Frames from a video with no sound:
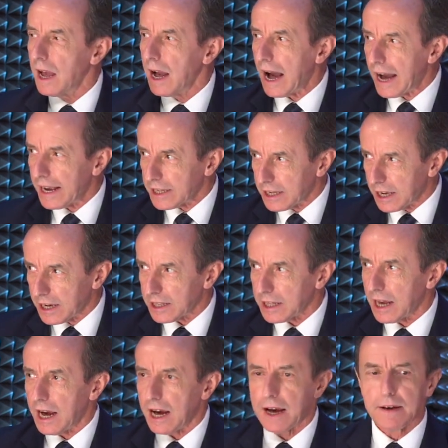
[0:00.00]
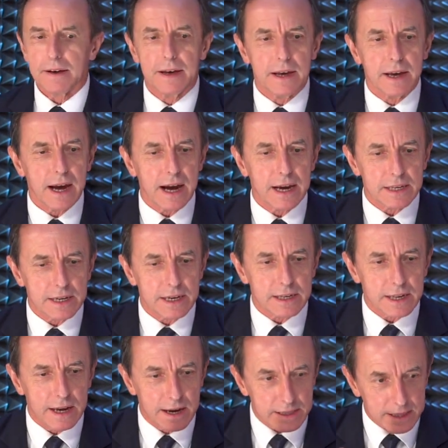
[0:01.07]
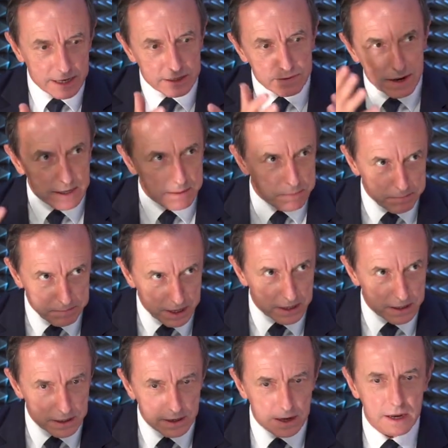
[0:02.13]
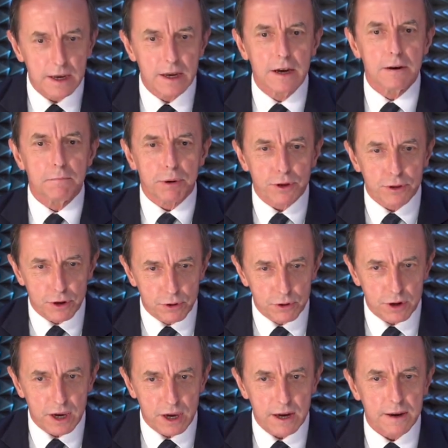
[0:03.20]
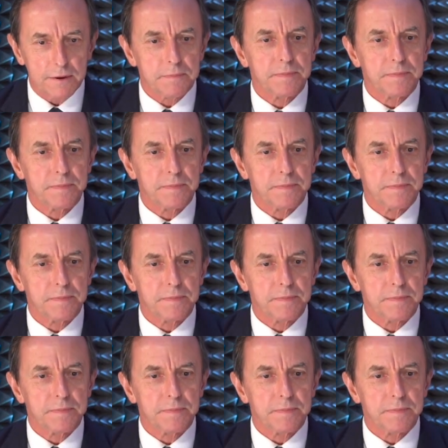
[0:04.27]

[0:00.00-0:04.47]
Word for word: a nie na, e, a nie na tak zwane papiery. Po drugie, e,